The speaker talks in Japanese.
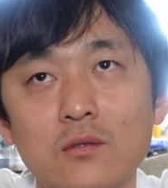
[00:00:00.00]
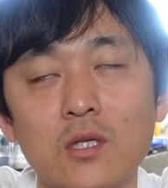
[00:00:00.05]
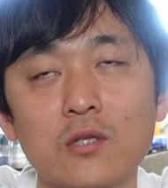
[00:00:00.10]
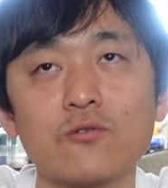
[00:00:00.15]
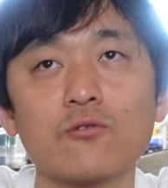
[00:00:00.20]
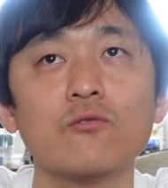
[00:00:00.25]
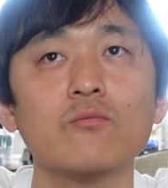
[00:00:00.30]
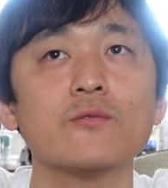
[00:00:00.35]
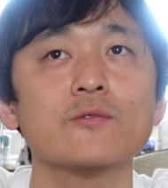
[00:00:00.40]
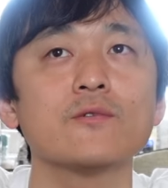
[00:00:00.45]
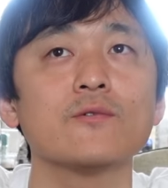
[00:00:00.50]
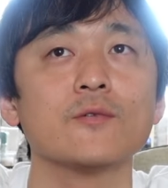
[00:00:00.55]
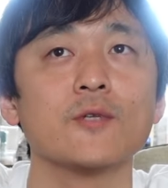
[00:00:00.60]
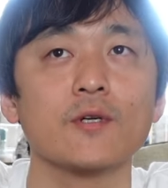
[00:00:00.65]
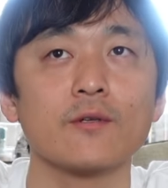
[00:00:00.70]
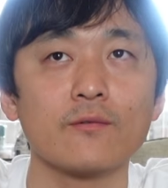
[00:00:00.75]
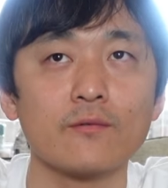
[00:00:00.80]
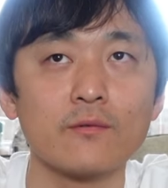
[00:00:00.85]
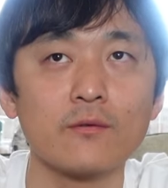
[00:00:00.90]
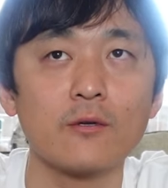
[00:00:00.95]
手帳もそう
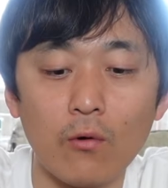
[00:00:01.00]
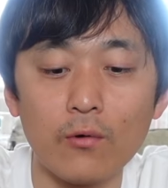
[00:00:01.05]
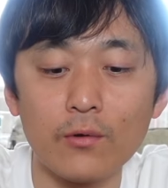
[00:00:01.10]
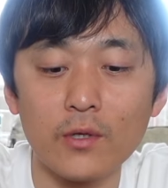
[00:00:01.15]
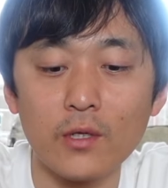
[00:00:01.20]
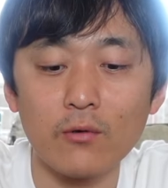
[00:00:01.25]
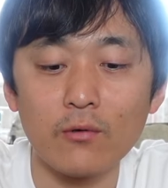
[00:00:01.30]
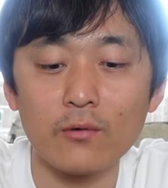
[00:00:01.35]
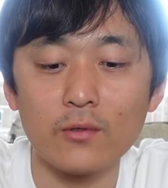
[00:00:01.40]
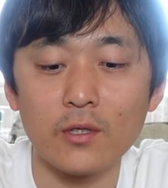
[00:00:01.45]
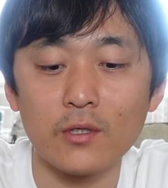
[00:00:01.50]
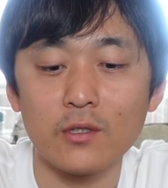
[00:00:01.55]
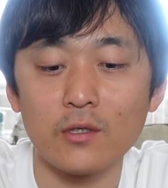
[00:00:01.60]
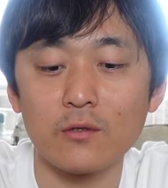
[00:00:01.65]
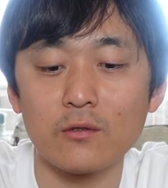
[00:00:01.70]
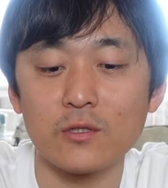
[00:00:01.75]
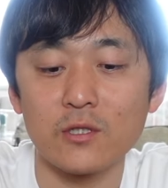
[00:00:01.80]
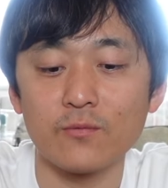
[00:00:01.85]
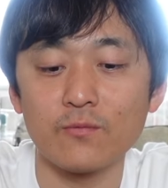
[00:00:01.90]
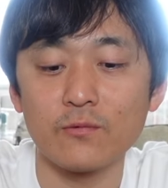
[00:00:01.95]
なんよこんなことで
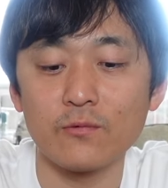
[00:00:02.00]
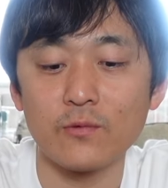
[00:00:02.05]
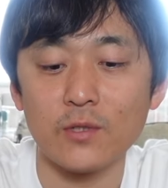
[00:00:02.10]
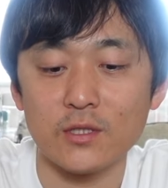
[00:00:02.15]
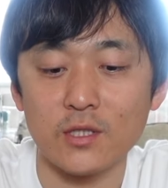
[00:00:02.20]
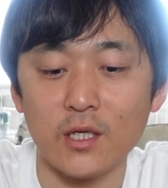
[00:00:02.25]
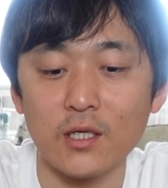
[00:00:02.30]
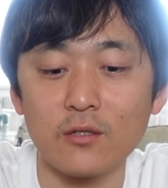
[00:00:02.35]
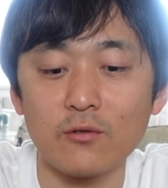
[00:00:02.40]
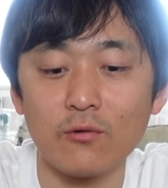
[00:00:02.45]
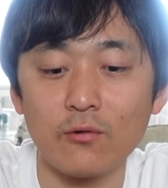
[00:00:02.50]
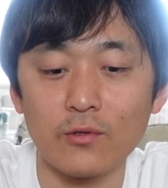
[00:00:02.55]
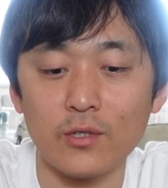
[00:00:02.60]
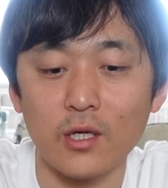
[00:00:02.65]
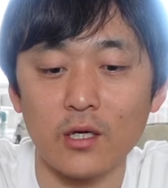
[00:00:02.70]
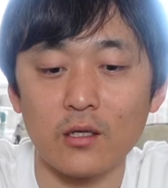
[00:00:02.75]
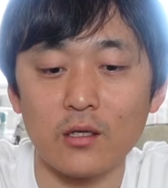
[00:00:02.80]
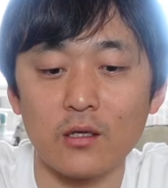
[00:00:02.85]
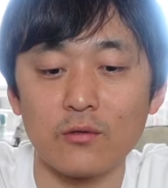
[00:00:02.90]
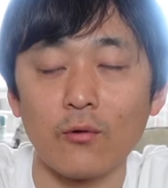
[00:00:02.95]
きる自分は最高
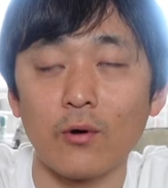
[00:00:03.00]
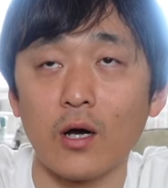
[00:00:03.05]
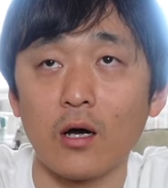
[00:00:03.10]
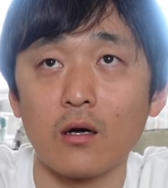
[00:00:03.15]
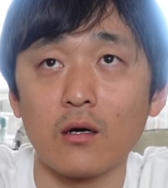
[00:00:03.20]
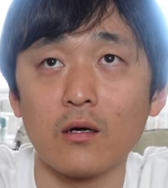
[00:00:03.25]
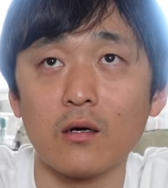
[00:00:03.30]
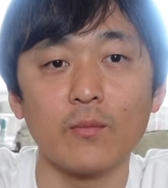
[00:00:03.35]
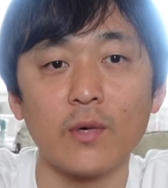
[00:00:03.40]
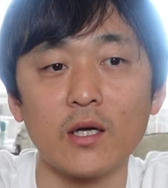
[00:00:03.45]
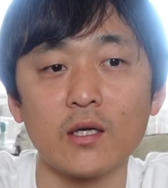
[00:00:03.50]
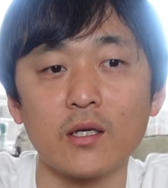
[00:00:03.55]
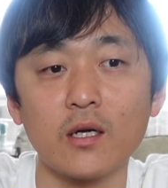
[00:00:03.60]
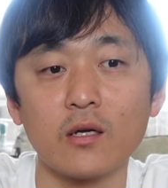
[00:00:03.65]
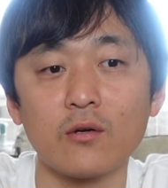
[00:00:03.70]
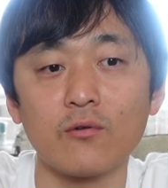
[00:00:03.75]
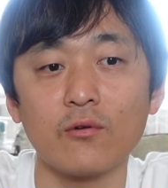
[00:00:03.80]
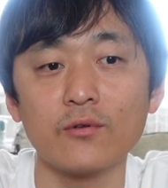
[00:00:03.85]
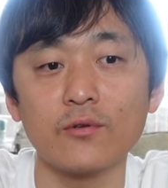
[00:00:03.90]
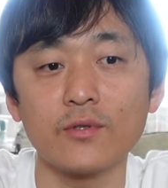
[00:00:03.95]
だとか毎
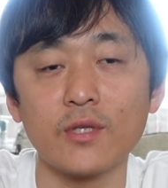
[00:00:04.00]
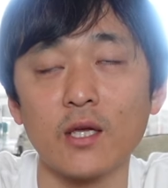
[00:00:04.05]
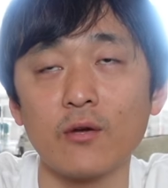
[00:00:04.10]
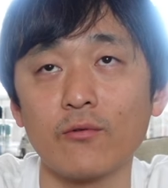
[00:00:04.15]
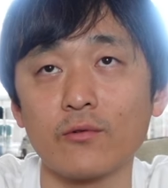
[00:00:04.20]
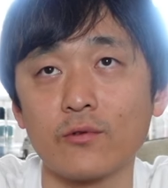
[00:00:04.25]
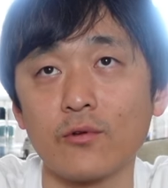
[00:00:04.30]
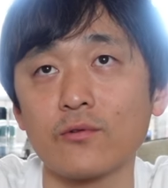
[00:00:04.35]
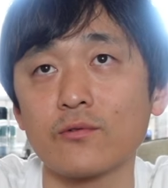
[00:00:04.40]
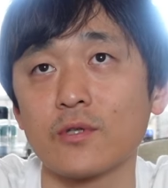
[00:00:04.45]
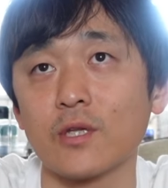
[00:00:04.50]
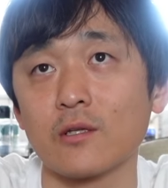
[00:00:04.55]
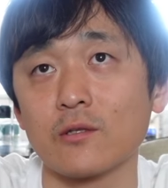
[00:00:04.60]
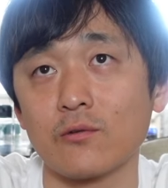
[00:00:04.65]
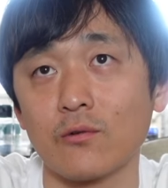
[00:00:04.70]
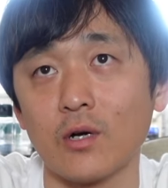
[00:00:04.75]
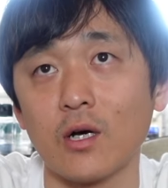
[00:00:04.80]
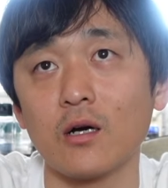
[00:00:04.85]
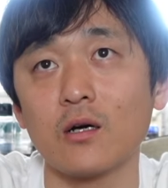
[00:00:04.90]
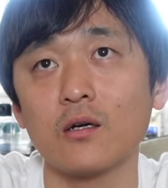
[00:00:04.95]
回この点を取ってる
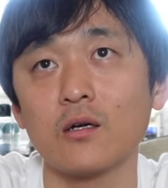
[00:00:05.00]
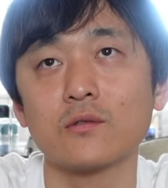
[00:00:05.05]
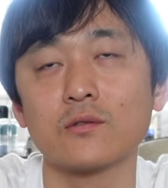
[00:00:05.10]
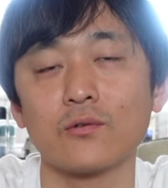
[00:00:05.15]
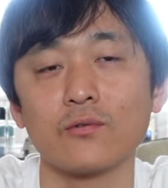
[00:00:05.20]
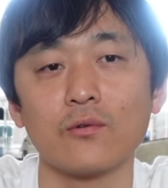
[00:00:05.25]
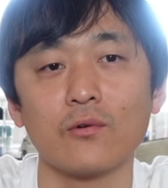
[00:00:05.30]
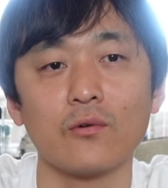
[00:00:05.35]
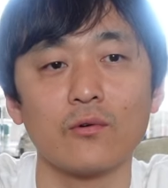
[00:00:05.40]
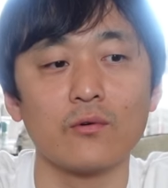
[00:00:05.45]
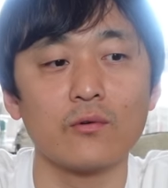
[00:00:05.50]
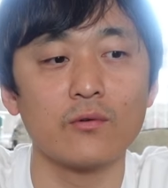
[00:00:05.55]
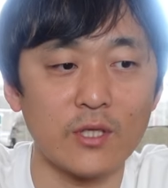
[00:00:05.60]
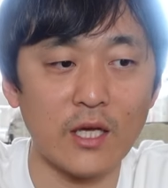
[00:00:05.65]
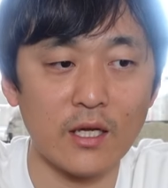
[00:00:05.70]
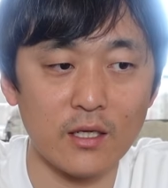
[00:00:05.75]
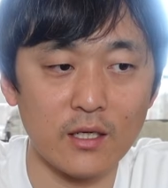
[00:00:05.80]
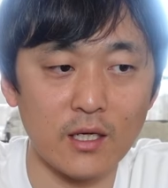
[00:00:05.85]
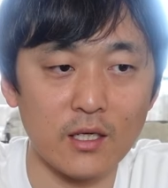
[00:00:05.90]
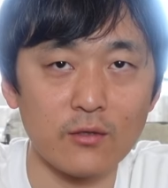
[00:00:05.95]
とかその
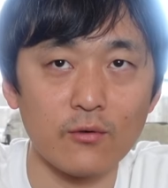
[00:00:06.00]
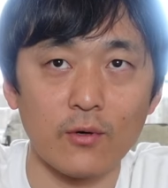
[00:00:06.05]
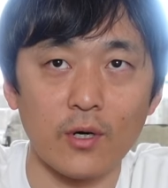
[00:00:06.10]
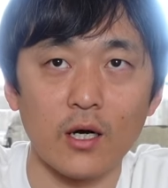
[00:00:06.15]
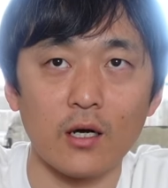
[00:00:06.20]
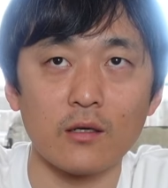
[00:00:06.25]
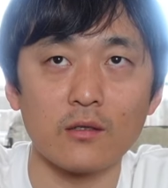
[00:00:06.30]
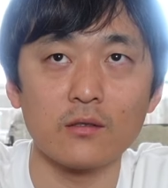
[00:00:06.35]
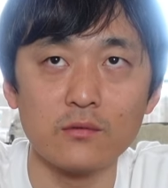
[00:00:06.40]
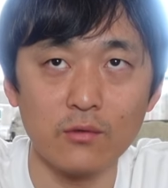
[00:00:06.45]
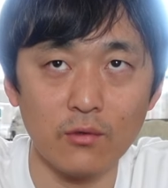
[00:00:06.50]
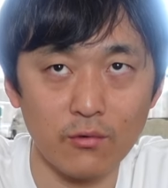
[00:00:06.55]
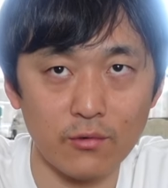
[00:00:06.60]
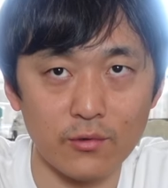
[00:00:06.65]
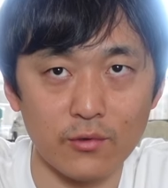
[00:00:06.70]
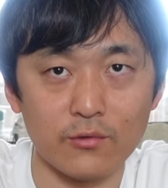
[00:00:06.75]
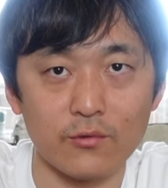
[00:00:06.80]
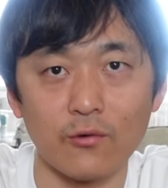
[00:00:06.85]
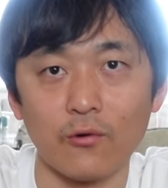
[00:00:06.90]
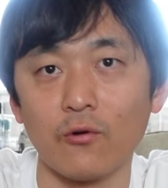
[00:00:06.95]
結果とか能
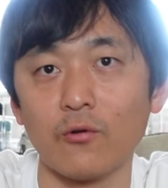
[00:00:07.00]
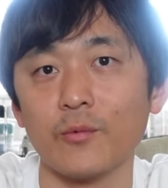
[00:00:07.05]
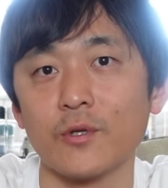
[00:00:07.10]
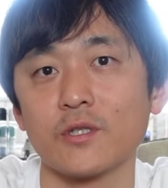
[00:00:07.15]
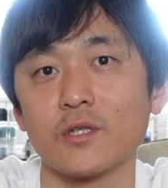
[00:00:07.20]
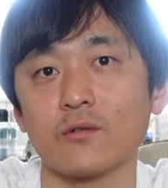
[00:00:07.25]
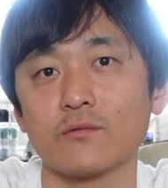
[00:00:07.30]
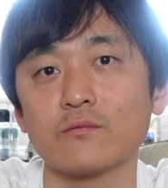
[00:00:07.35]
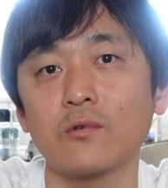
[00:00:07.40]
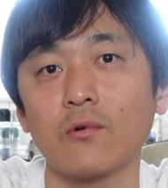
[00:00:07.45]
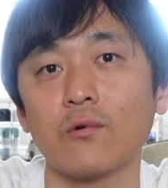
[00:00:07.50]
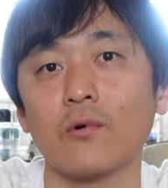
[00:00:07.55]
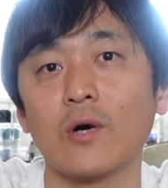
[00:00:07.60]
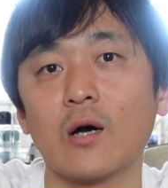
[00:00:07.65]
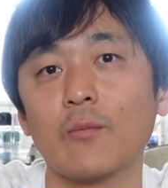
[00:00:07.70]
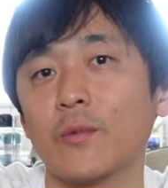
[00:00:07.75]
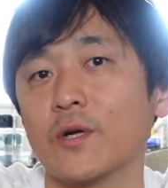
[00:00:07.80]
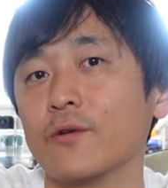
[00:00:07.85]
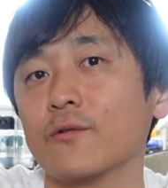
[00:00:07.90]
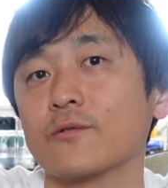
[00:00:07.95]
力を褒めちゃうと
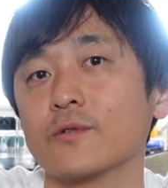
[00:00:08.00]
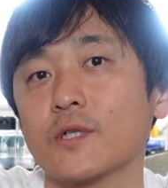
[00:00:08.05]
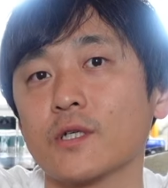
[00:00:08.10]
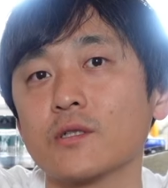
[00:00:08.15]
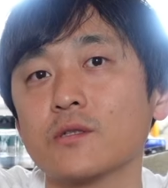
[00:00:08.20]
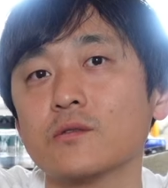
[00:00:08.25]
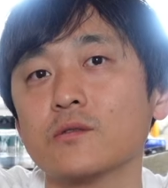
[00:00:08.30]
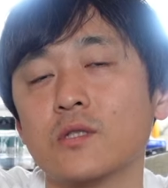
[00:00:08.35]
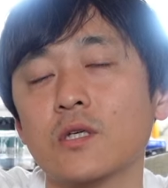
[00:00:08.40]
あんまり良くない